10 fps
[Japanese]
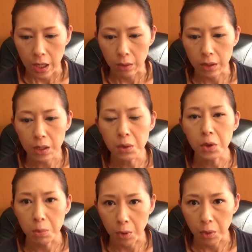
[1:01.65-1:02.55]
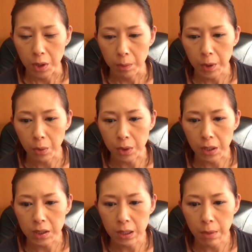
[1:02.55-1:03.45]
えっと、何よりもやっぱりお
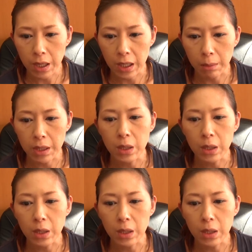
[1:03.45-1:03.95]
客様から見